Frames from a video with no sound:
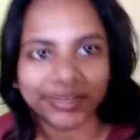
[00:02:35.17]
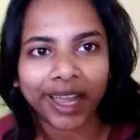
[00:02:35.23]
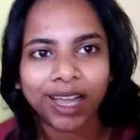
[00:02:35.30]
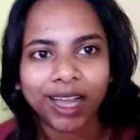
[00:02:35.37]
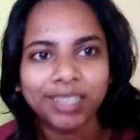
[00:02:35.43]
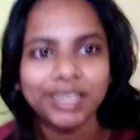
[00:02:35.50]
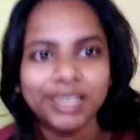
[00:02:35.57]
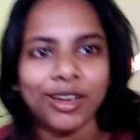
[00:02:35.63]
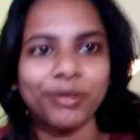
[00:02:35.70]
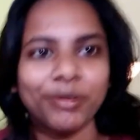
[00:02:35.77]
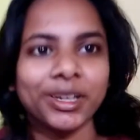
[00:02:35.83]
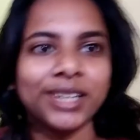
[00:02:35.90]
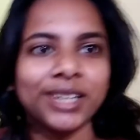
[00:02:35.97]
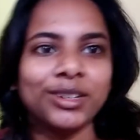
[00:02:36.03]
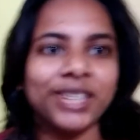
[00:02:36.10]
দেখাতেই
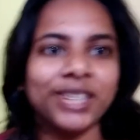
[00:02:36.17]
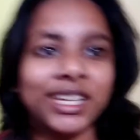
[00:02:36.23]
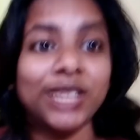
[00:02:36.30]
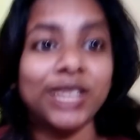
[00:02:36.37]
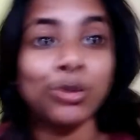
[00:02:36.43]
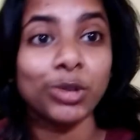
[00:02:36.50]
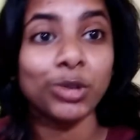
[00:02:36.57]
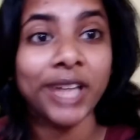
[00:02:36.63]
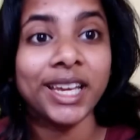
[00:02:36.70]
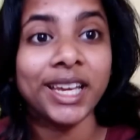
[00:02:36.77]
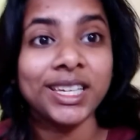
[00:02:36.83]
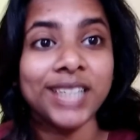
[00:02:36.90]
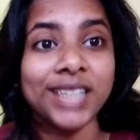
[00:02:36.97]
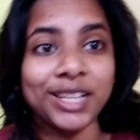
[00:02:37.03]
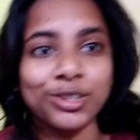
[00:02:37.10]
হবে কি কোথায়
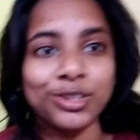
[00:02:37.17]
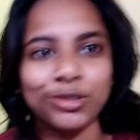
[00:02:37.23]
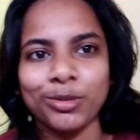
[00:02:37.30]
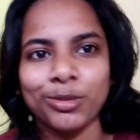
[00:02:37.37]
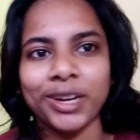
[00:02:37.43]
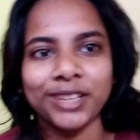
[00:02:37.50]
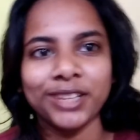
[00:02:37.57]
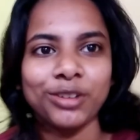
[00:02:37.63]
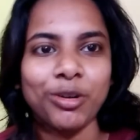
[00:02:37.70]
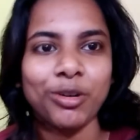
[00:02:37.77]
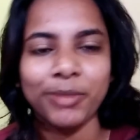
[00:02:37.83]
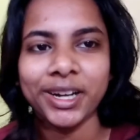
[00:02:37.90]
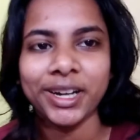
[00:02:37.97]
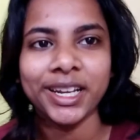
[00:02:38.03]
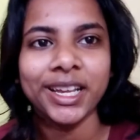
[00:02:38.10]
কি যাচ্ছ তোমাকে তো
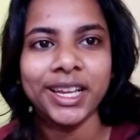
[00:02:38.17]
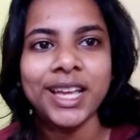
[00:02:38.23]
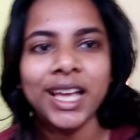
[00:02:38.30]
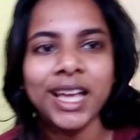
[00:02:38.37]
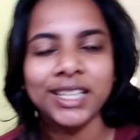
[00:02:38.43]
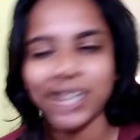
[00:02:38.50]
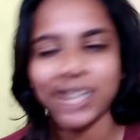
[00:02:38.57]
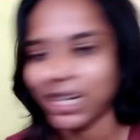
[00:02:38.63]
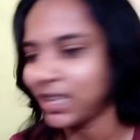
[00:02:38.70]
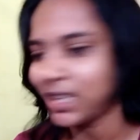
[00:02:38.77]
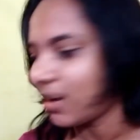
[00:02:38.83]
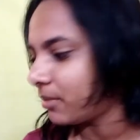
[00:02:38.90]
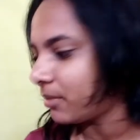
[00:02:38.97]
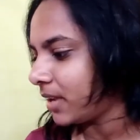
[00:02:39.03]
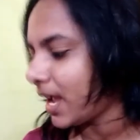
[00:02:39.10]
কমেন্টে জানাতে
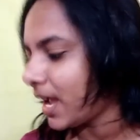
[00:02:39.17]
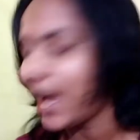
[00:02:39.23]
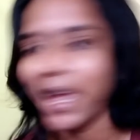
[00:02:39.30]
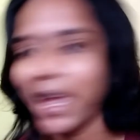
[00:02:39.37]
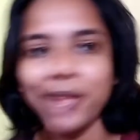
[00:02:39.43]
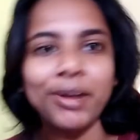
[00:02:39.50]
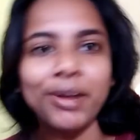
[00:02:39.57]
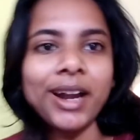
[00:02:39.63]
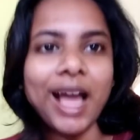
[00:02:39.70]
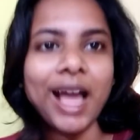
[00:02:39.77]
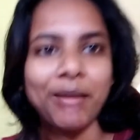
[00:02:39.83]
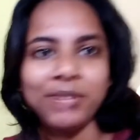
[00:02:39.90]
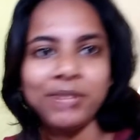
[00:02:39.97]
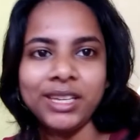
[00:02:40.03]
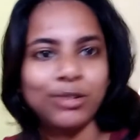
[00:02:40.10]
হবে হ্যাঁ এবার
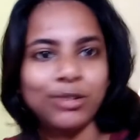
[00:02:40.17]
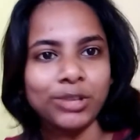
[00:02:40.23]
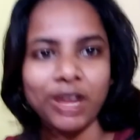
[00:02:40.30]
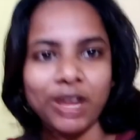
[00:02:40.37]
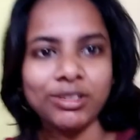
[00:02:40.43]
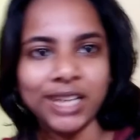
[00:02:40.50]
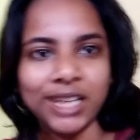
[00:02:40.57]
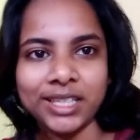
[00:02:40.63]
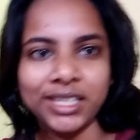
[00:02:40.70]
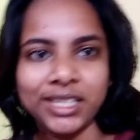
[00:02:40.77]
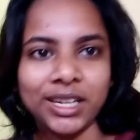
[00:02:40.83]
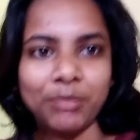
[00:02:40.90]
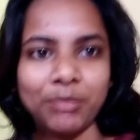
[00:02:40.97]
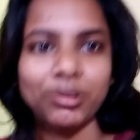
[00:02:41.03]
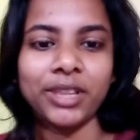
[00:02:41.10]
আমি কোথাও যাচ্ছি
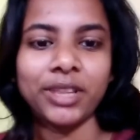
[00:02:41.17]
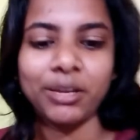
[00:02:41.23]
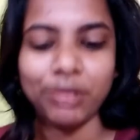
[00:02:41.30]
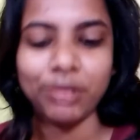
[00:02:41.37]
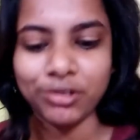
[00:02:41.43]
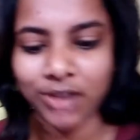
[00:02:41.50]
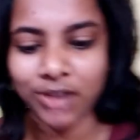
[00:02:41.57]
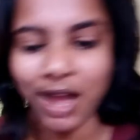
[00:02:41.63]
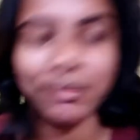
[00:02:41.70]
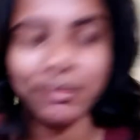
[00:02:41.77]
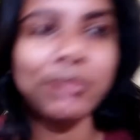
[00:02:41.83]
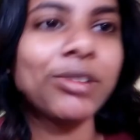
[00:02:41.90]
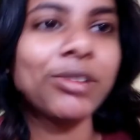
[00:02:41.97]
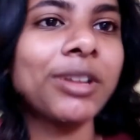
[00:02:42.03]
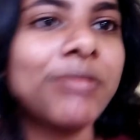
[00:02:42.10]
না প্রত্যেক বছর আমি
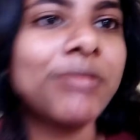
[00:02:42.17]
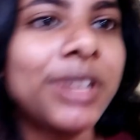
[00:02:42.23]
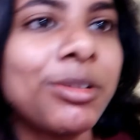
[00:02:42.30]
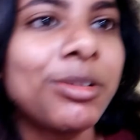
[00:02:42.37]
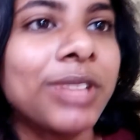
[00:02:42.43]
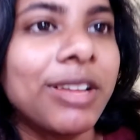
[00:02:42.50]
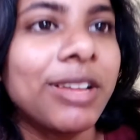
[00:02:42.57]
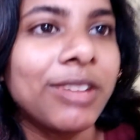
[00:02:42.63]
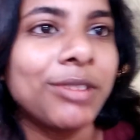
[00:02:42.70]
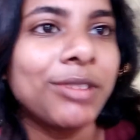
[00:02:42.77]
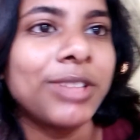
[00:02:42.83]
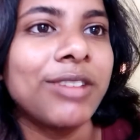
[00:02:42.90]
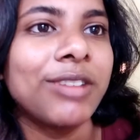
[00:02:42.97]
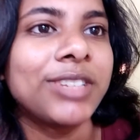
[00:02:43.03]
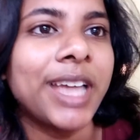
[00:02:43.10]
মোটামুটি কোথাও না
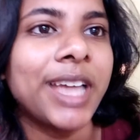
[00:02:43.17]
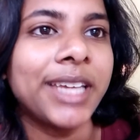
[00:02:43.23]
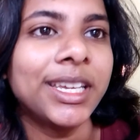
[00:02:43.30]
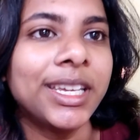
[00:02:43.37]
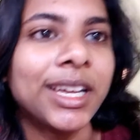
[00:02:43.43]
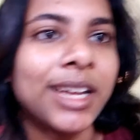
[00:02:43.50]
কোথাও যাই